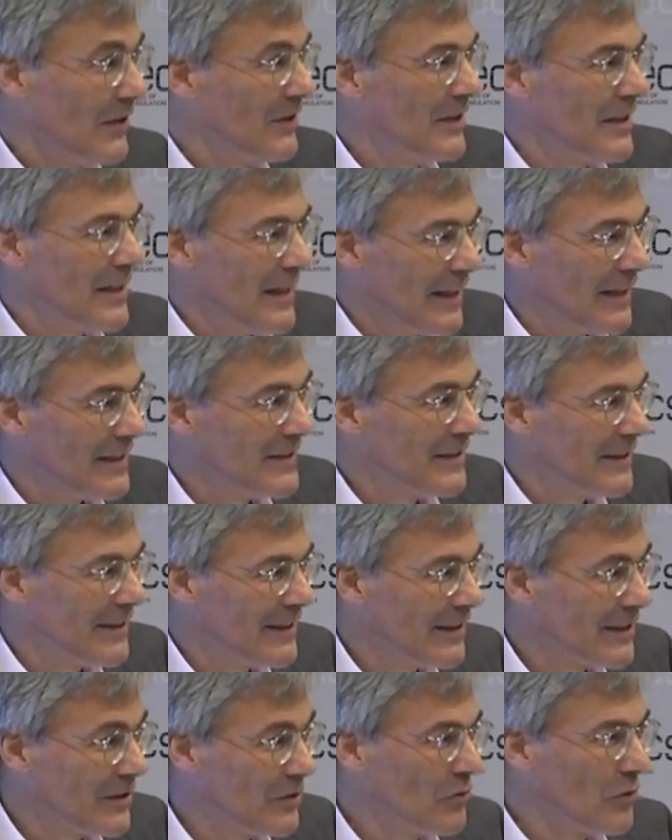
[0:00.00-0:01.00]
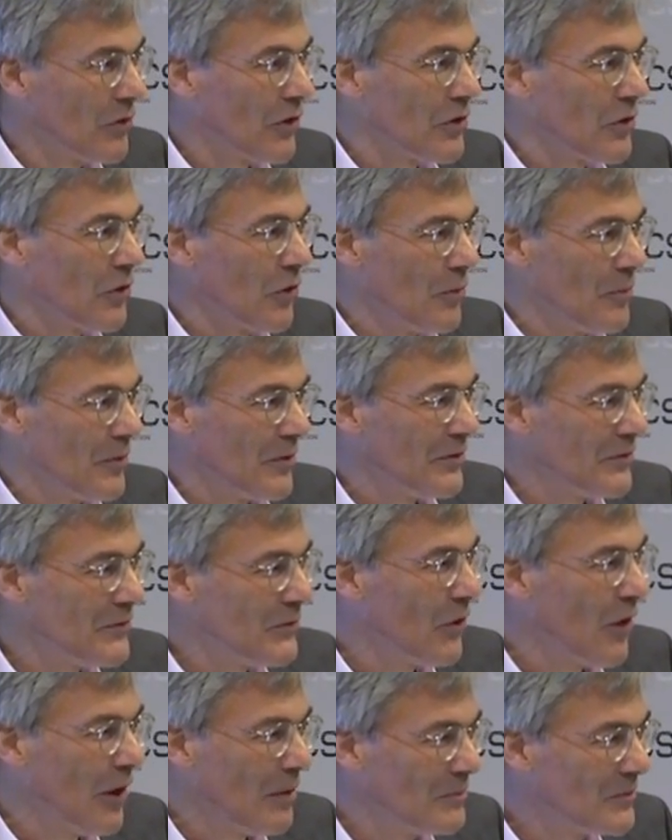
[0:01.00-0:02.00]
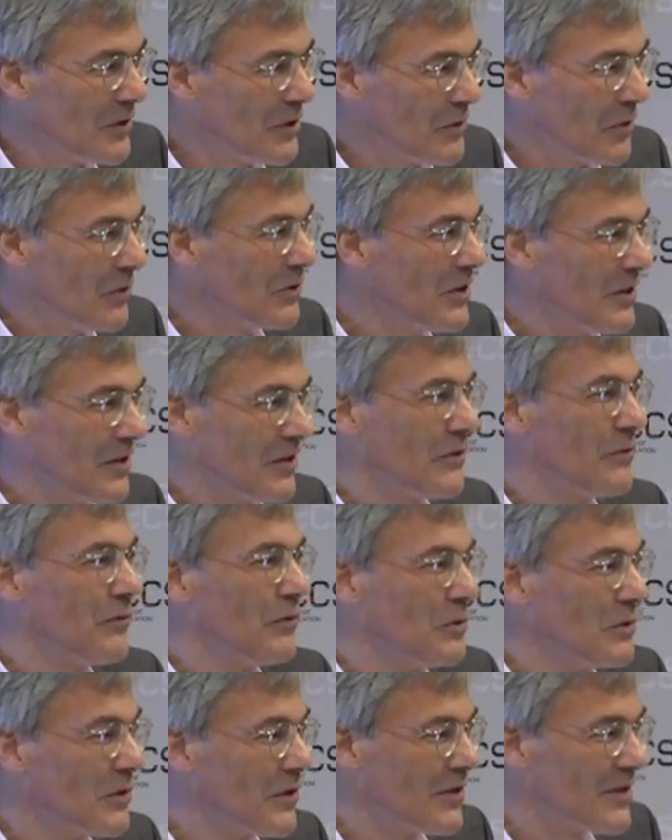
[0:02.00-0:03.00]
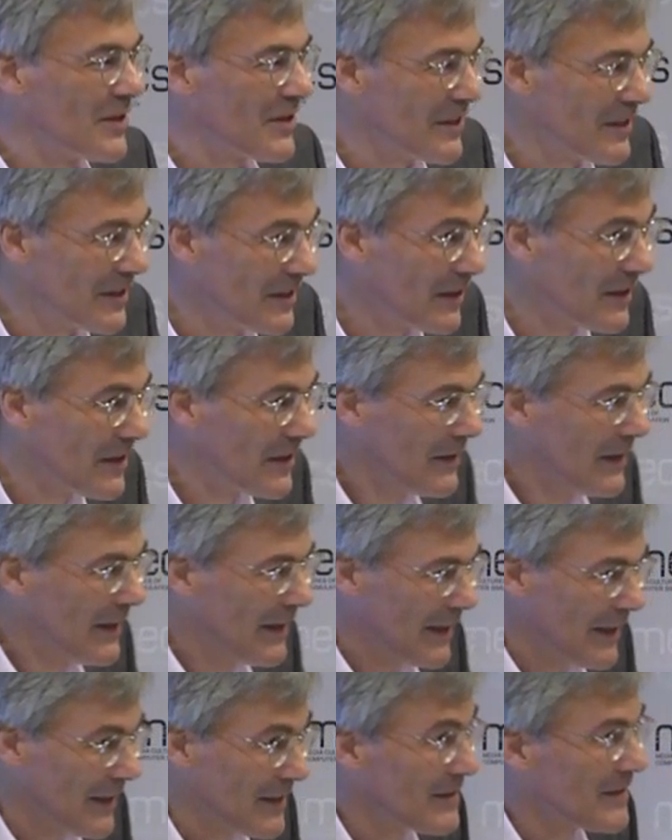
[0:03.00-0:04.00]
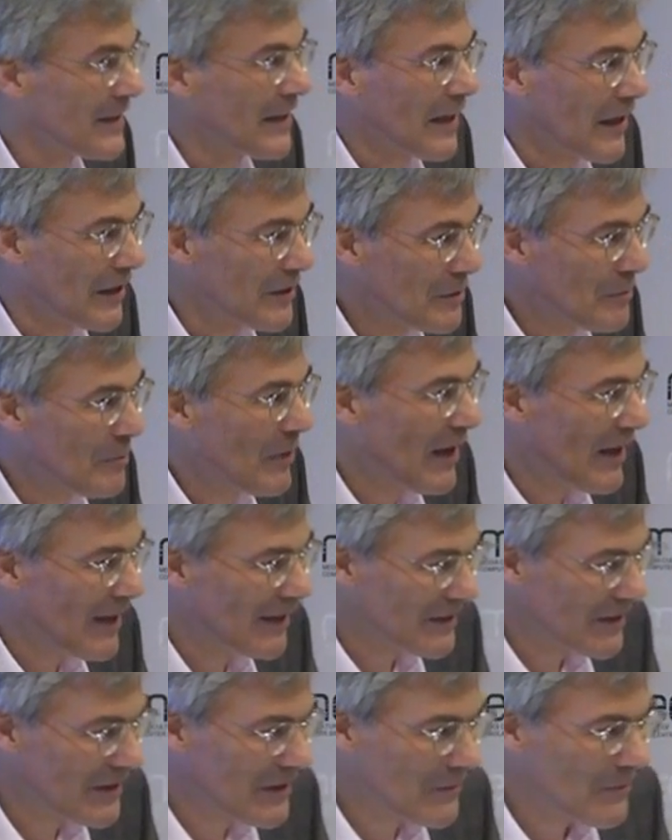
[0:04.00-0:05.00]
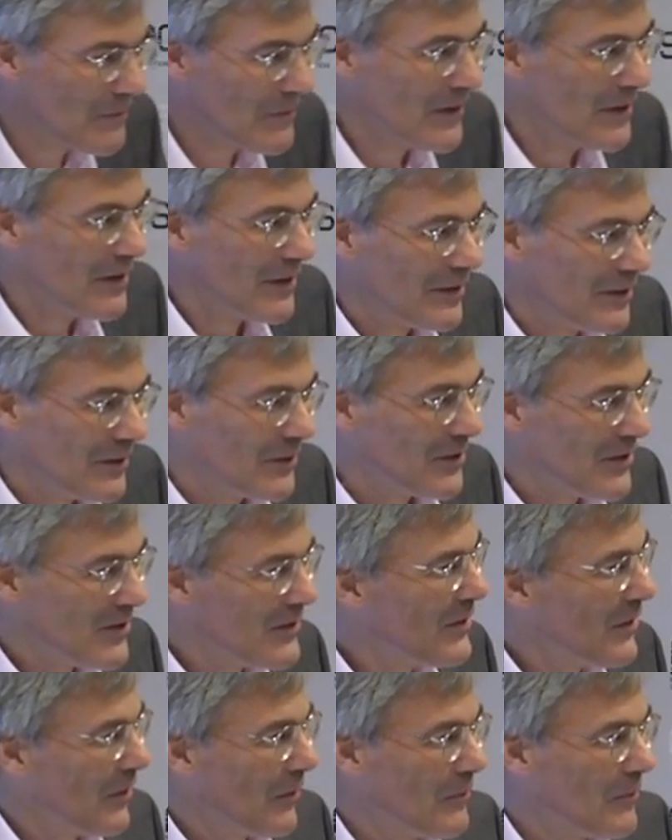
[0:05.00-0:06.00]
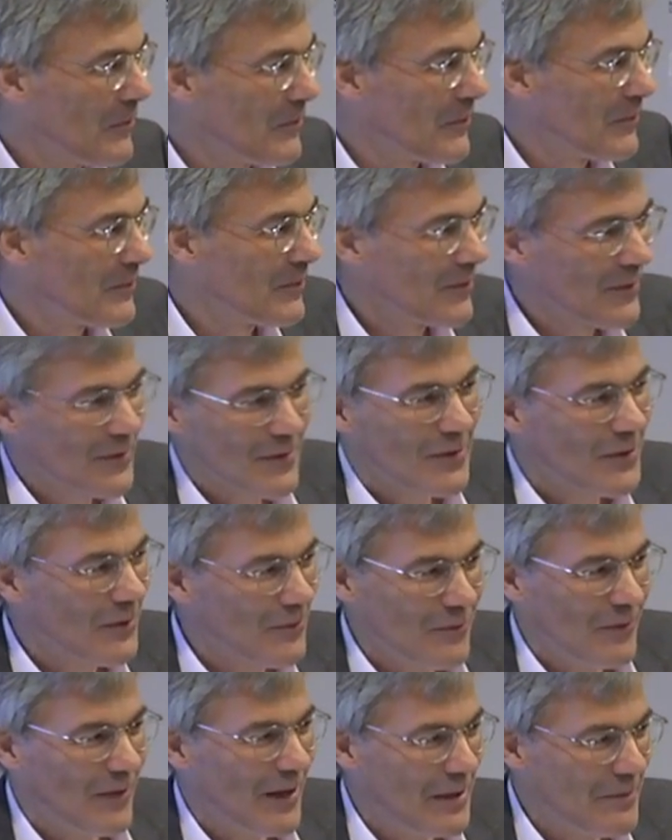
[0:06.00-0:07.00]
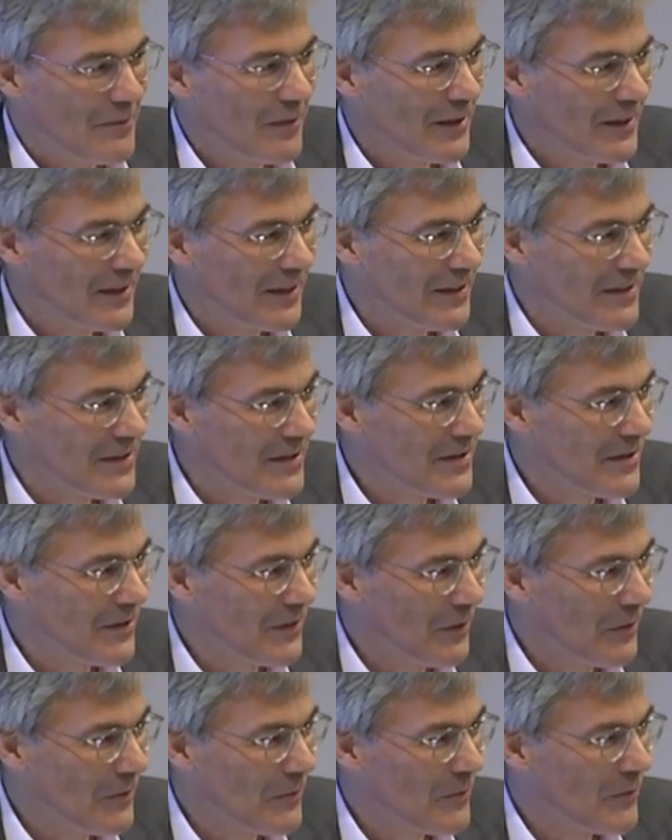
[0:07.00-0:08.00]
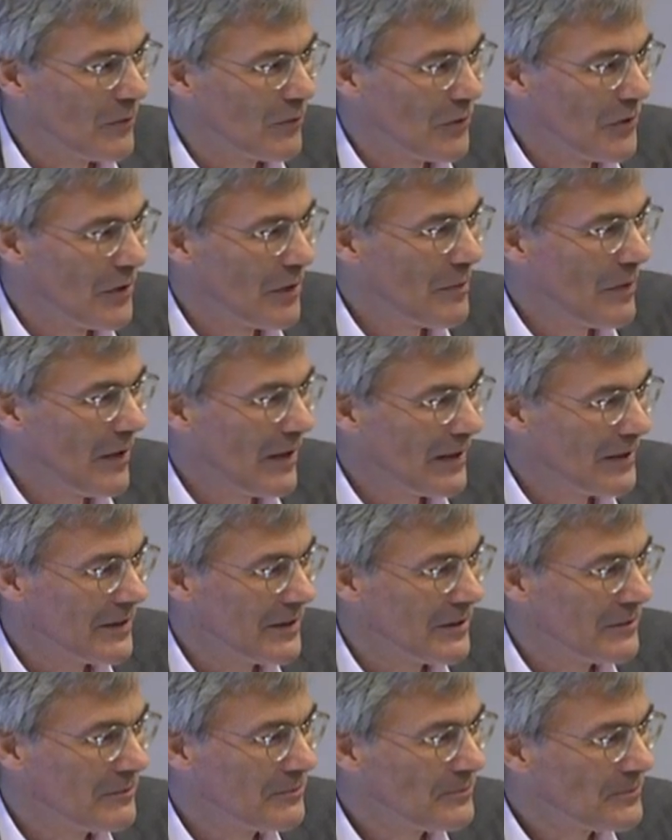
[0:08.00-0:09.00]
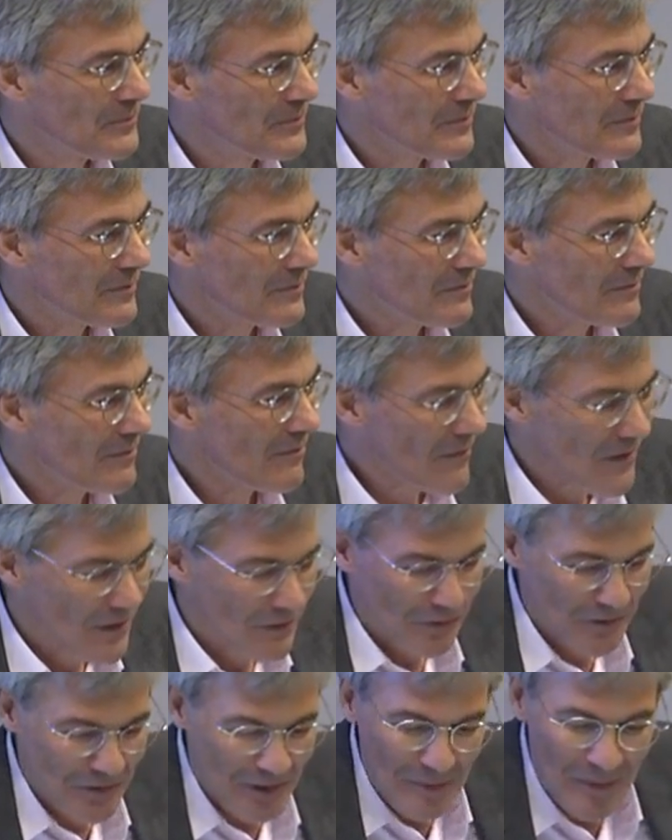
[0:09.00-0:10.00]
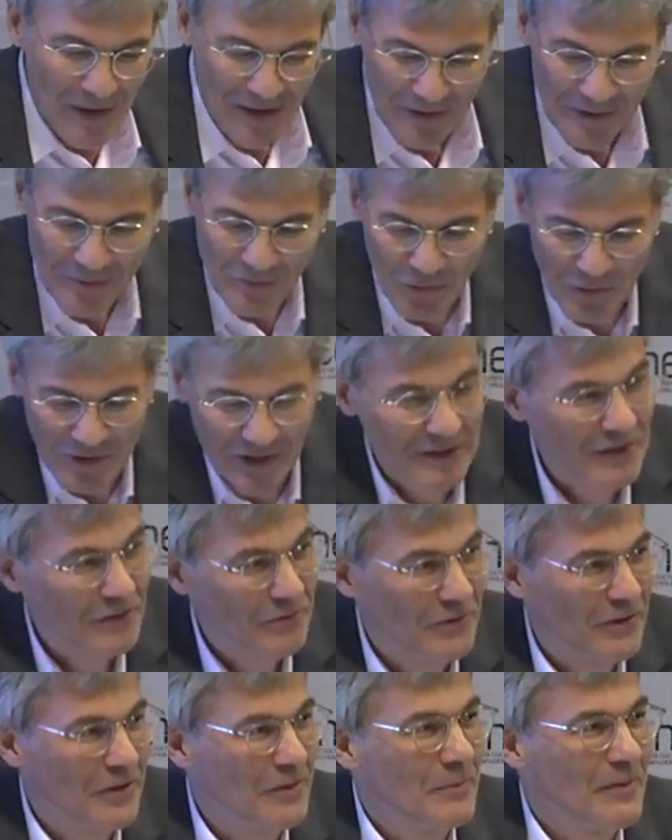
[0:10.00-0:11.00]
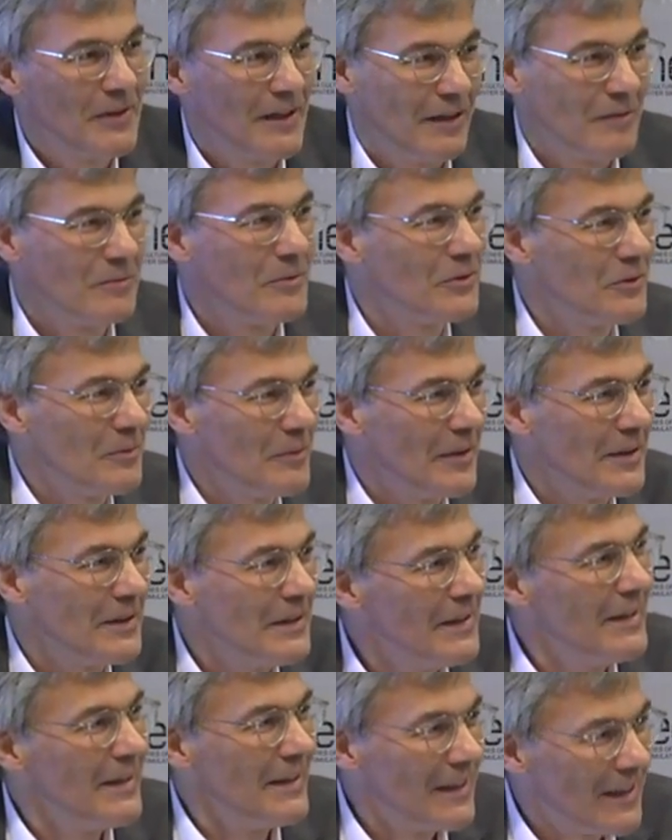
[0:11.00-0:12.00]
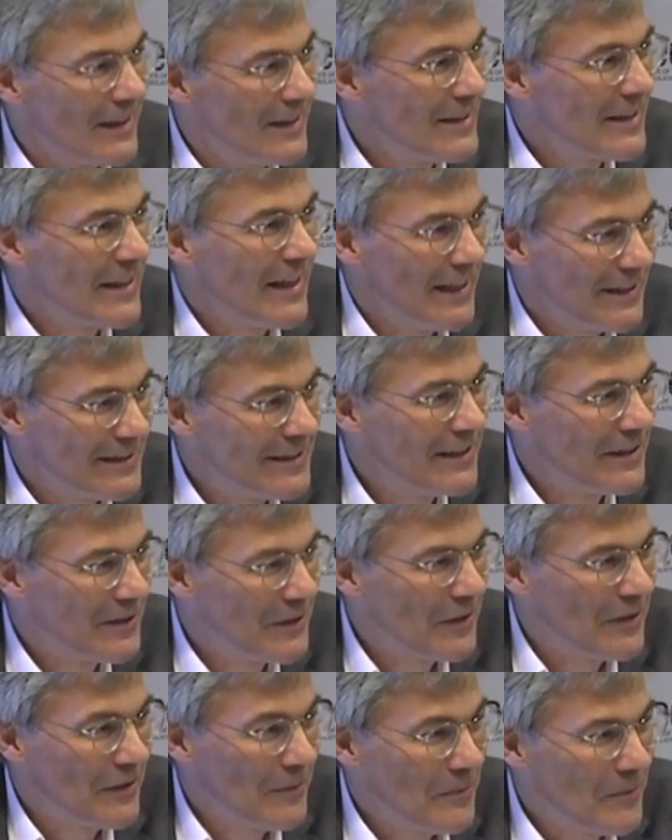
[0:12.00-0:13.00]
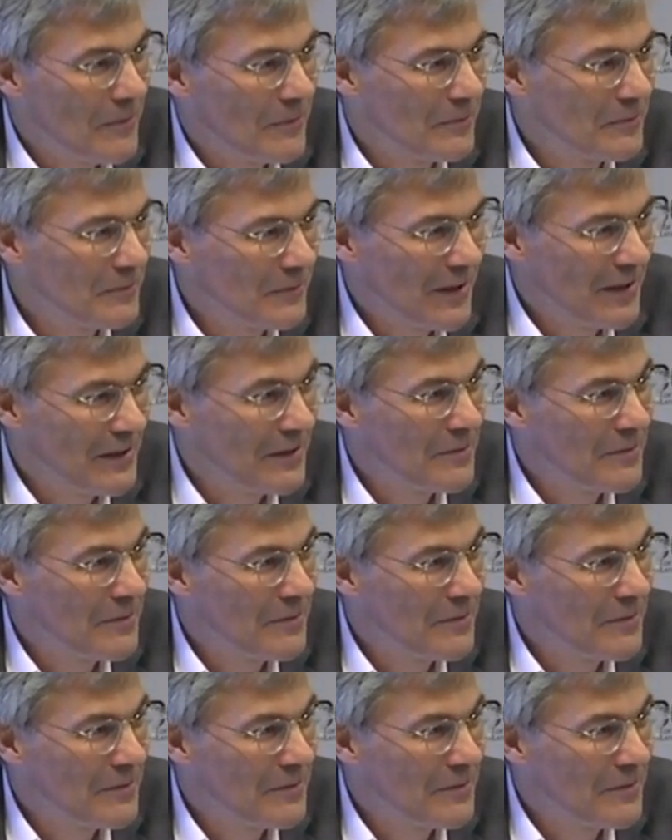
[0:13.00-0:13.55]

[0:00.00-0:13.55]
die erste Lektüregruppe, Formen, die noch nicht gefunden sind, erste Grillparty. Das ähm, war einfach ein ganz ähm, wunderbare, wunderbare Monate und ich bedanke mich nochmal ganz herzlich ähm, bei